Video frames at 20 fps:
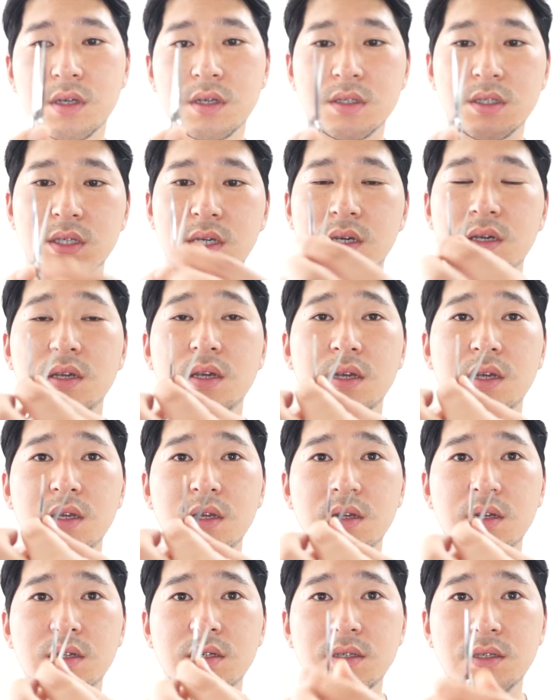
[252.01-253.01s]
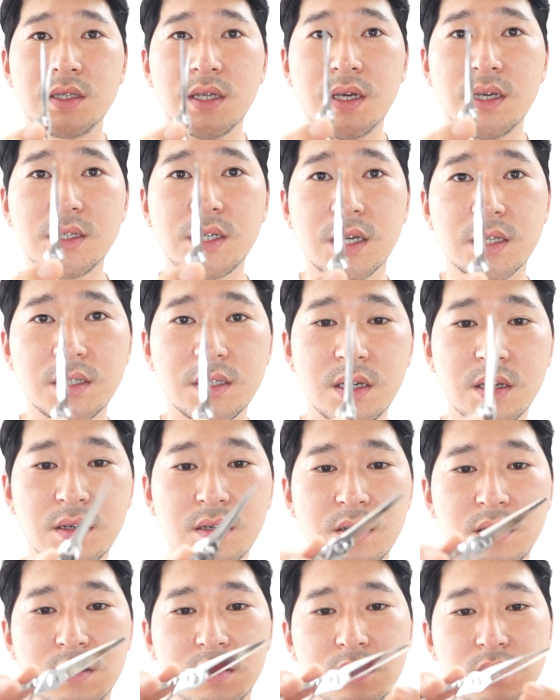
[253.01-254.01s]
이제 쇠
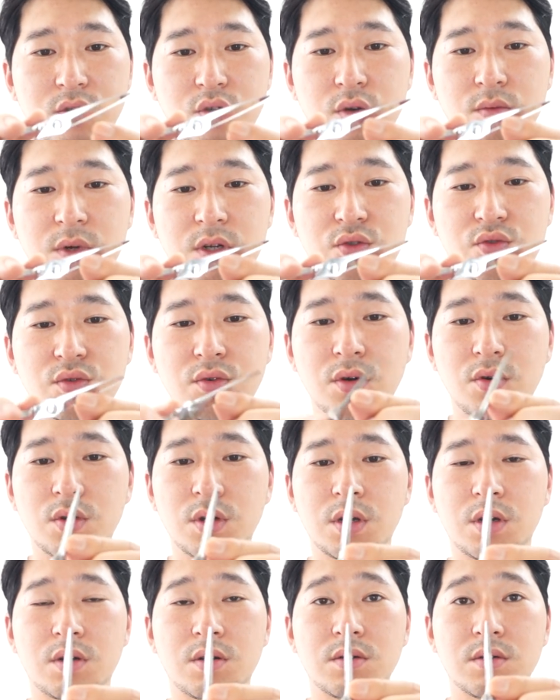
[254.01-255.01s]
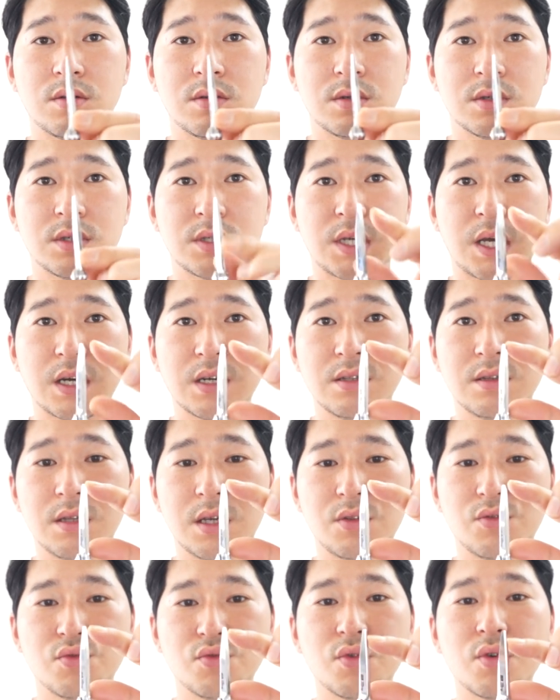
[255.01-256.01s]
자체는 정말 두꺼워요.
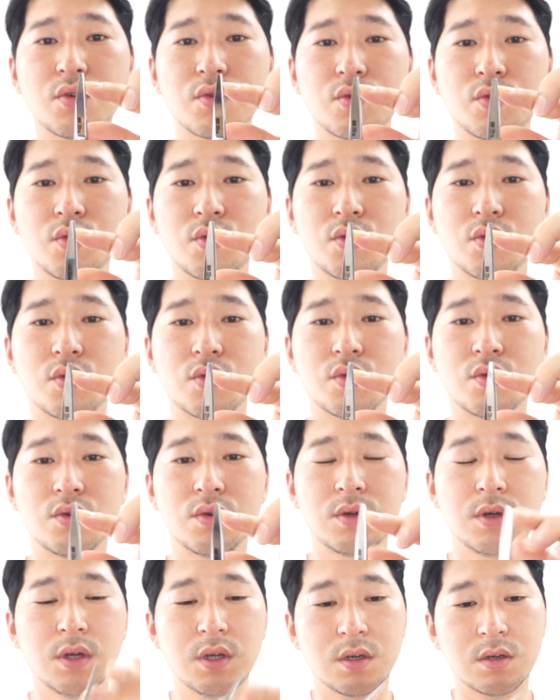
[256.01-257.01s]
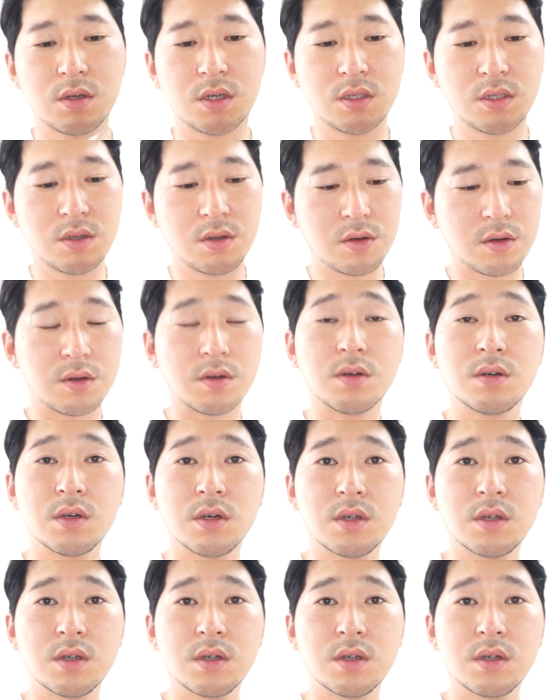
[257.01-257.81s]
작은데 두껍고 그래서